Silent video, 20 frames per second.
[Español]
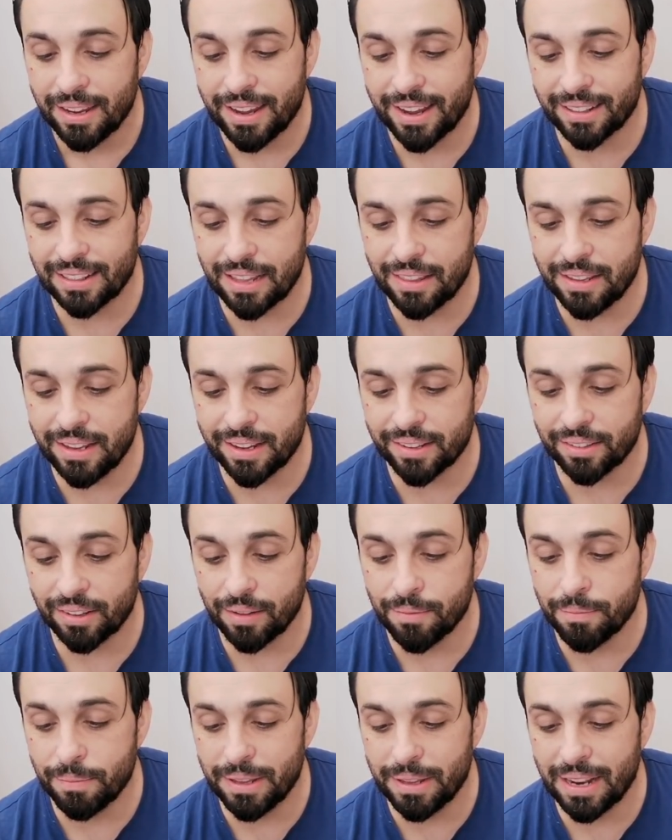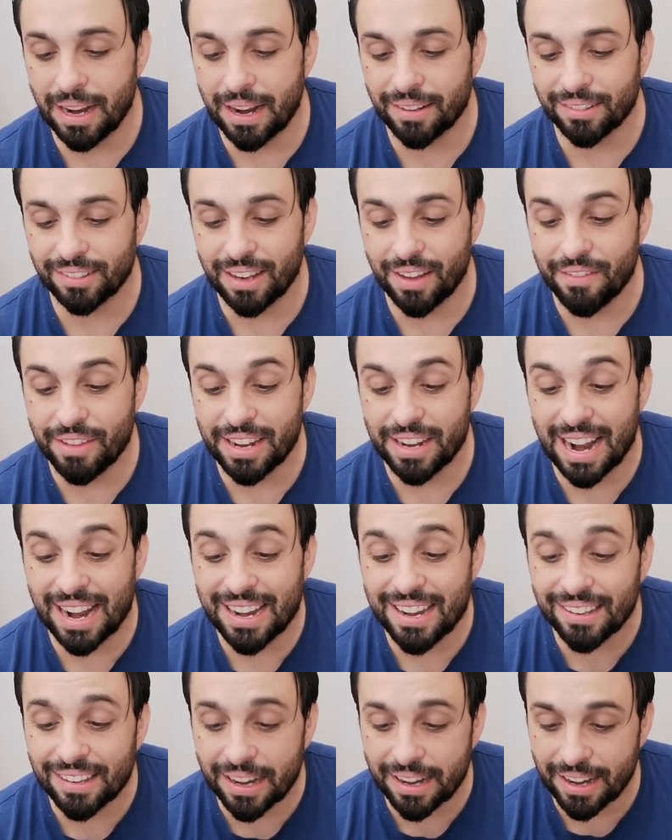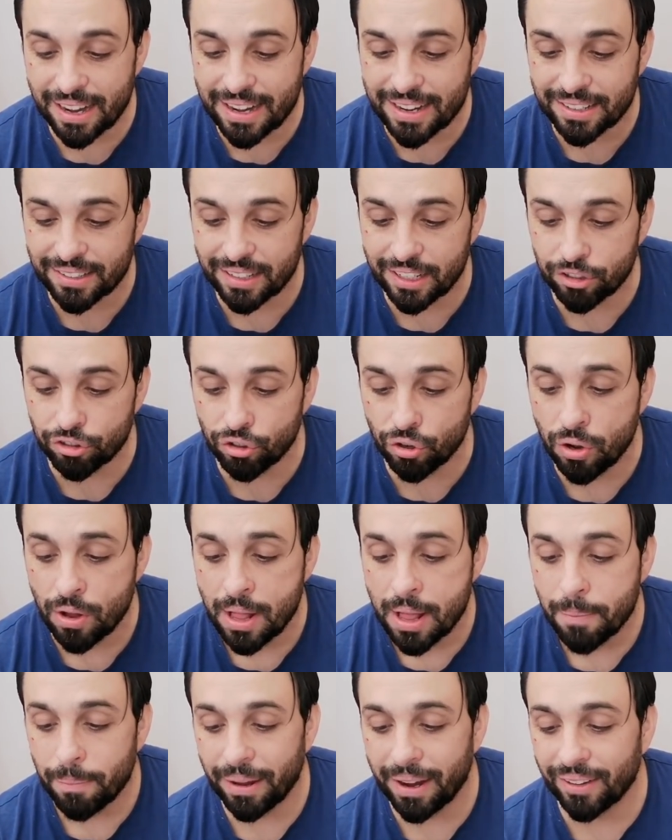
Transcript: y estas 10 se viralizan en exceso,